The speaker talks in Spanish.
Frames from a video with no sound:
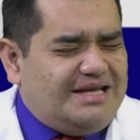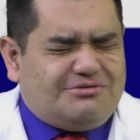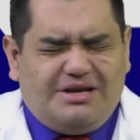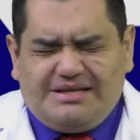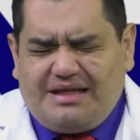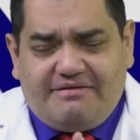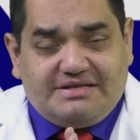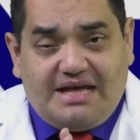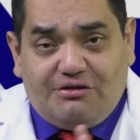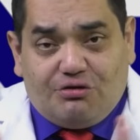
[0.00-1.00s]
eso le está
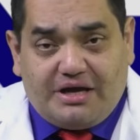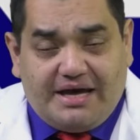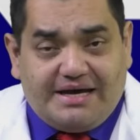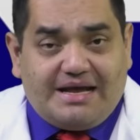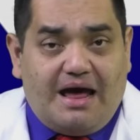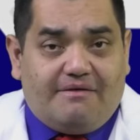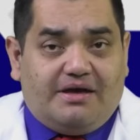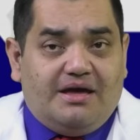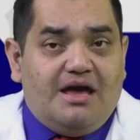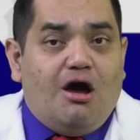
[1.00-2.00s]
avisando que es grave.
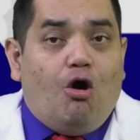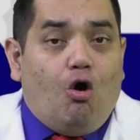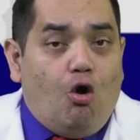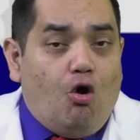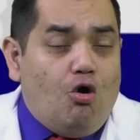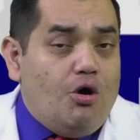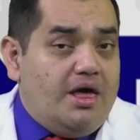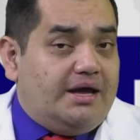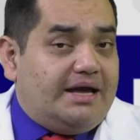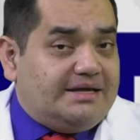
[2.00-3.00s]
O
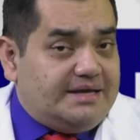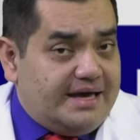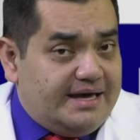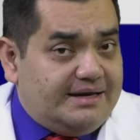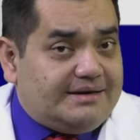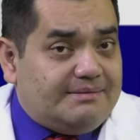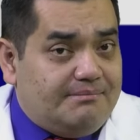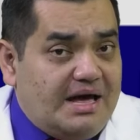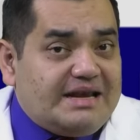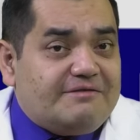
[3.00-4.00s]
que él
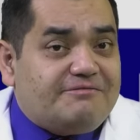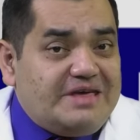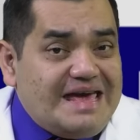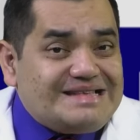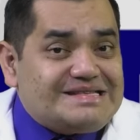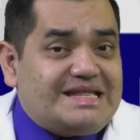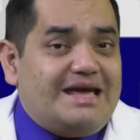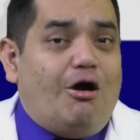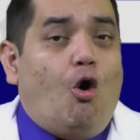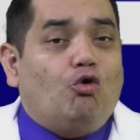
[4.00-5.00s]

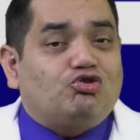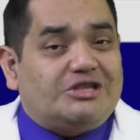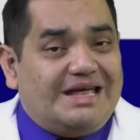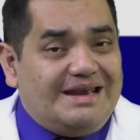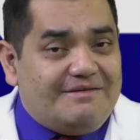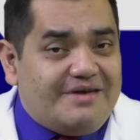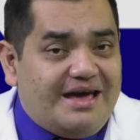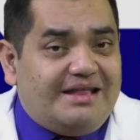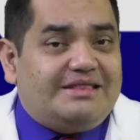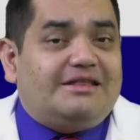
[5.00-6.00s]
manifieste o usted le
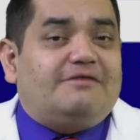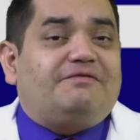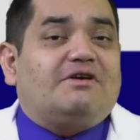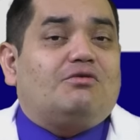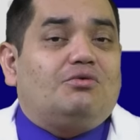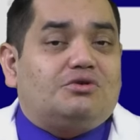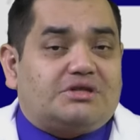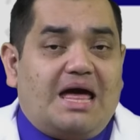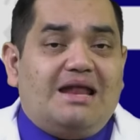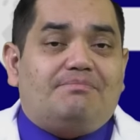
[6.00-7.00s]
vea
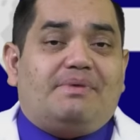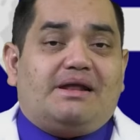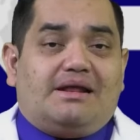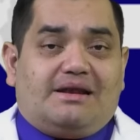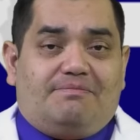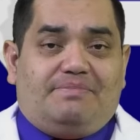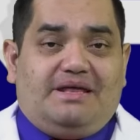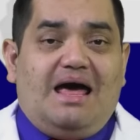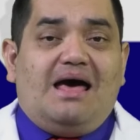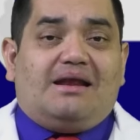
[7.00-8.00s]
dificultad para
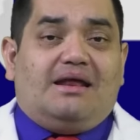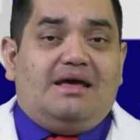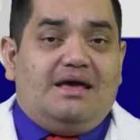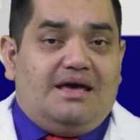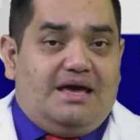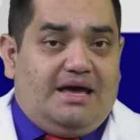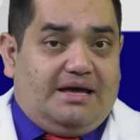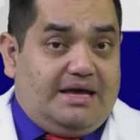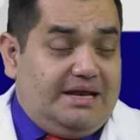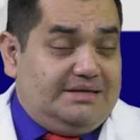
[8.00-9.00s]
respirar,
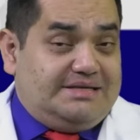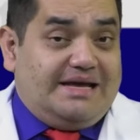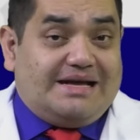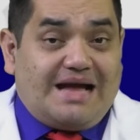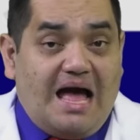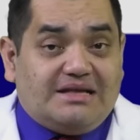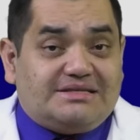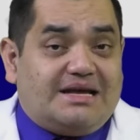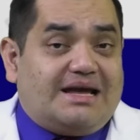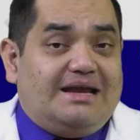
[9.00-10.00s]
que se
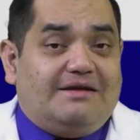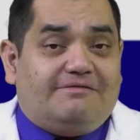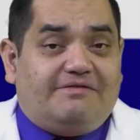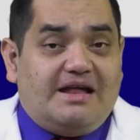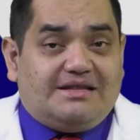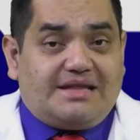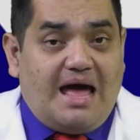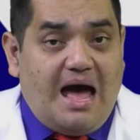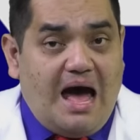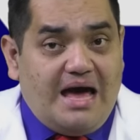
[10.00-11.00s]
cansa, que le
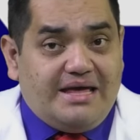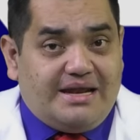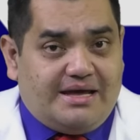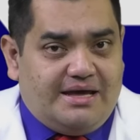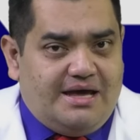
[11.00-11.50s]
falta aire